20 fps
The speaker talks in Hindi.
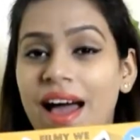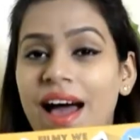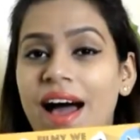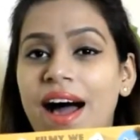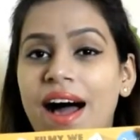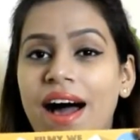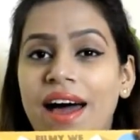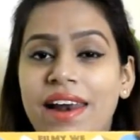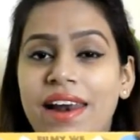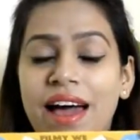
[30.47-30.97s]

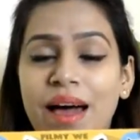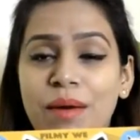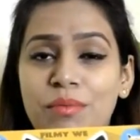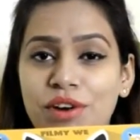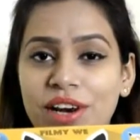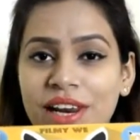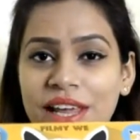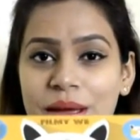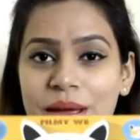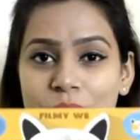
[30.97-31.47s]
एंड आई एम
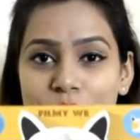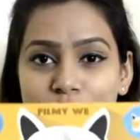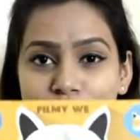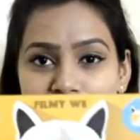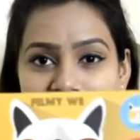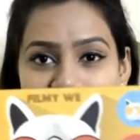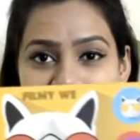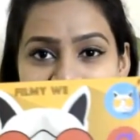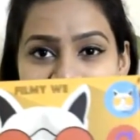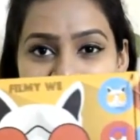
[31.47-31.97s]
रियली
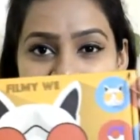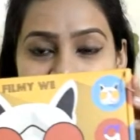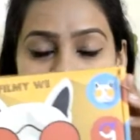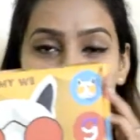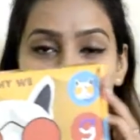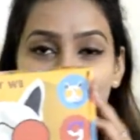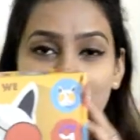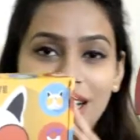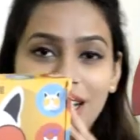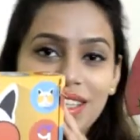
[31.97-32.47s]
इम्प्रेस्ड
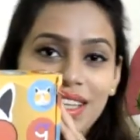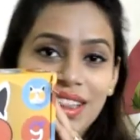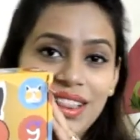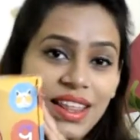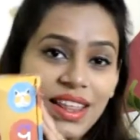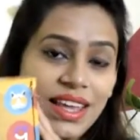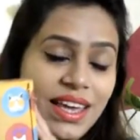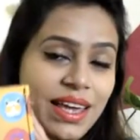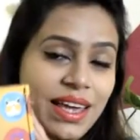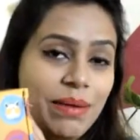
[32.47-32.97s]
बाय द
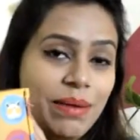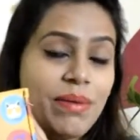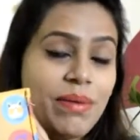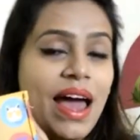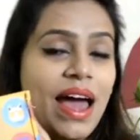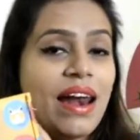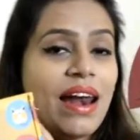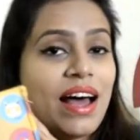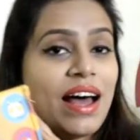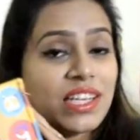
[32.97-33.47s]
थीम
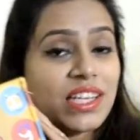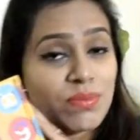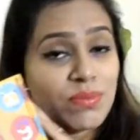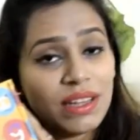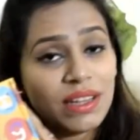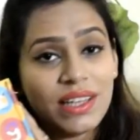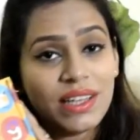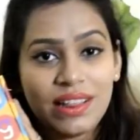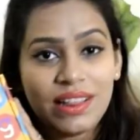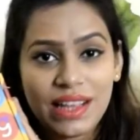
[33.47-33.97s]
एंड लास्ट
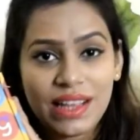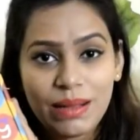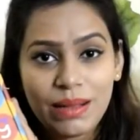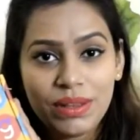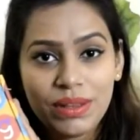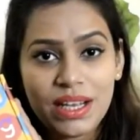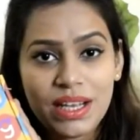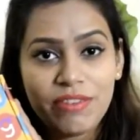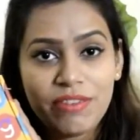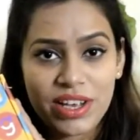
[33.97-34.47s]
मंथ की थीम
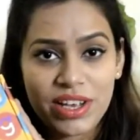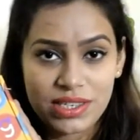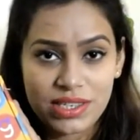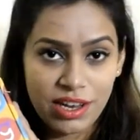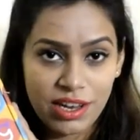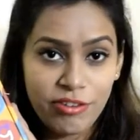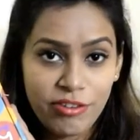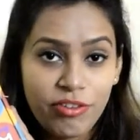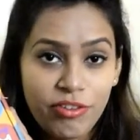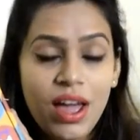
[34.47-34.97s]
थी
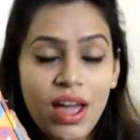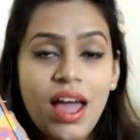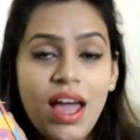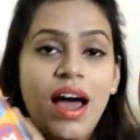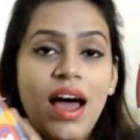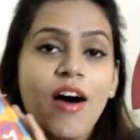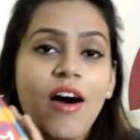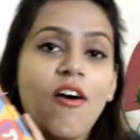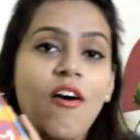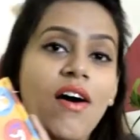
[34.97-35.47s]
फेस्टिव
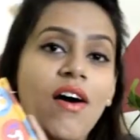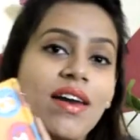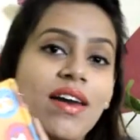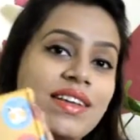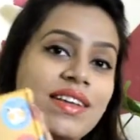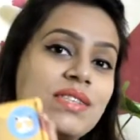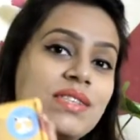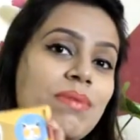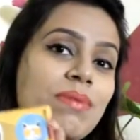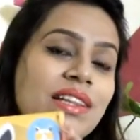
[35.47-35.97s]
और
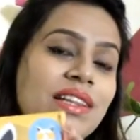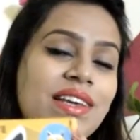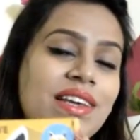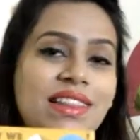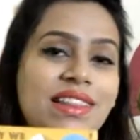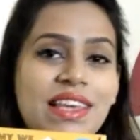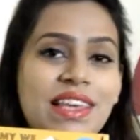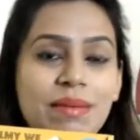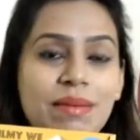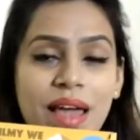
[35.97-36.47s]
इस मंथ की
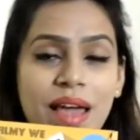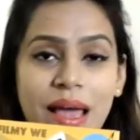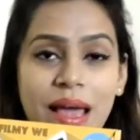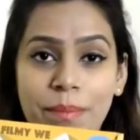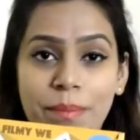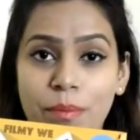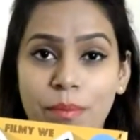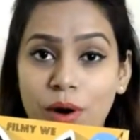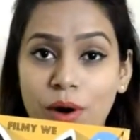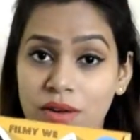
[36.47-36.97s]
थीम है
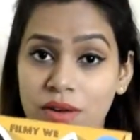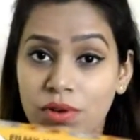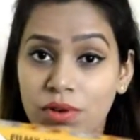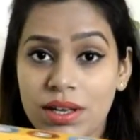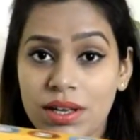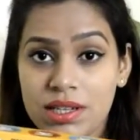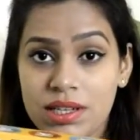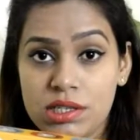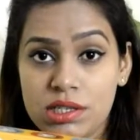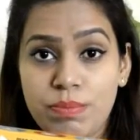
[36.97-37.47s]
बॉलीवुड
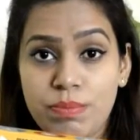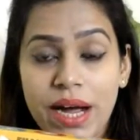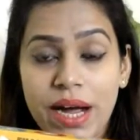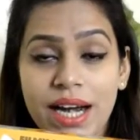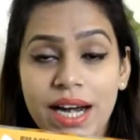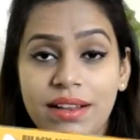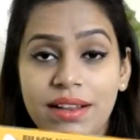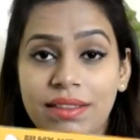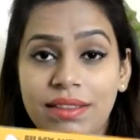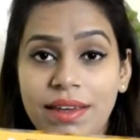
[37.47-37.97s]

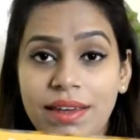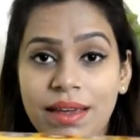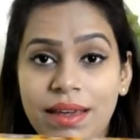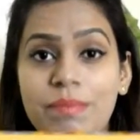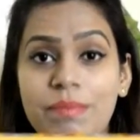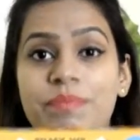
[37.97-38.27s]
इंस्पायर्ड थीम